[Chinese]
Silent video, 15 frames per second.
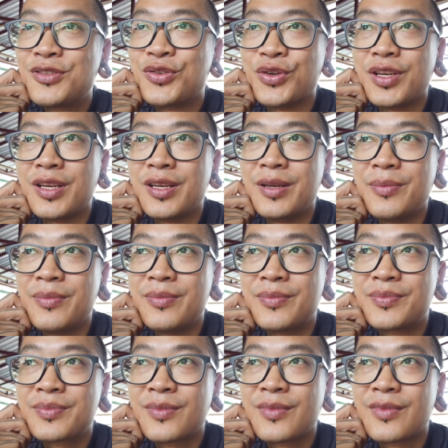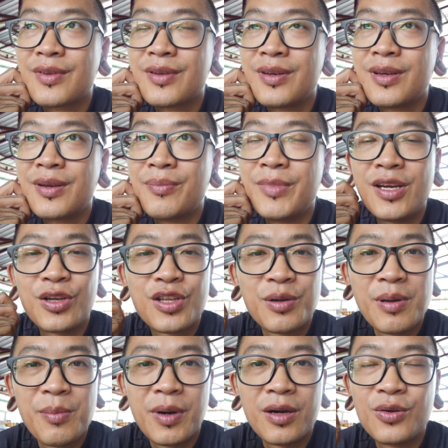所以没有特
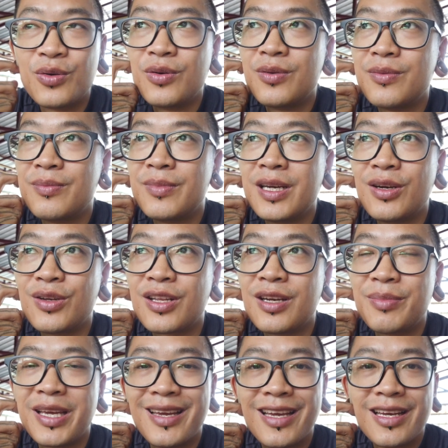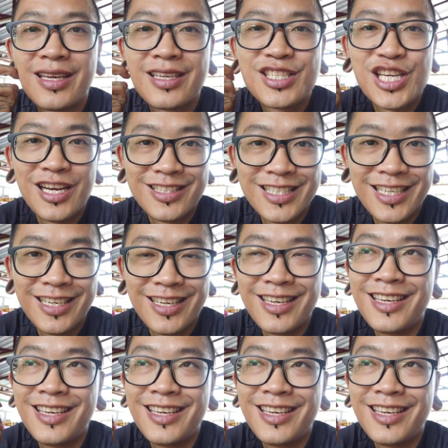别忙碌，没有特别上进，